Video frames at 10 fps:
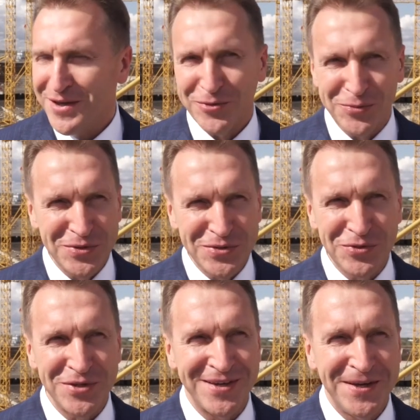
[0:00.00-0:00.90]
И вот мы
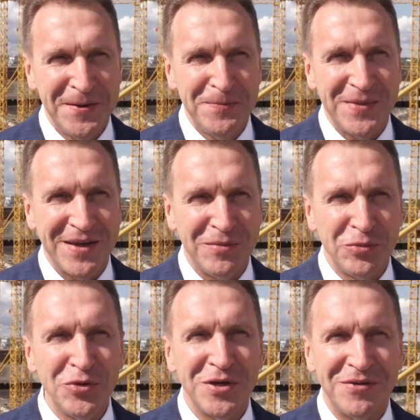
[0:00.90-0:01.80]
сегодня э,
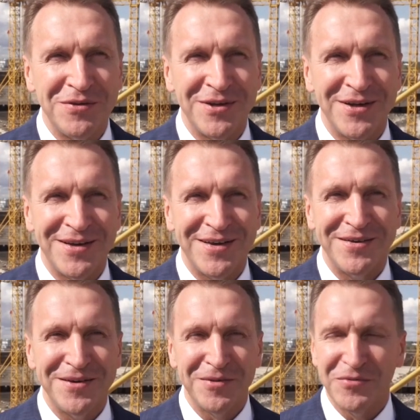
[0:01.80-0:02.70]
многих видели,
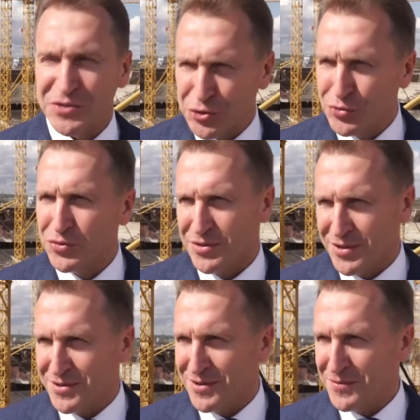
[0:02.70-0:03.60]
и все ждут
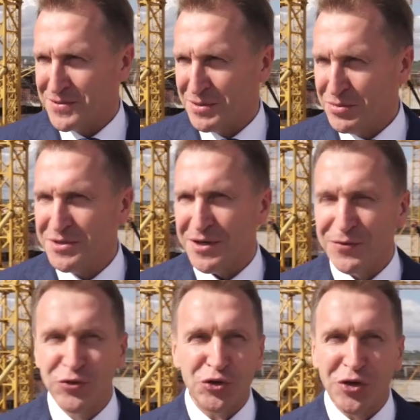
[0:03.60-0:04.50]
это событие. И все,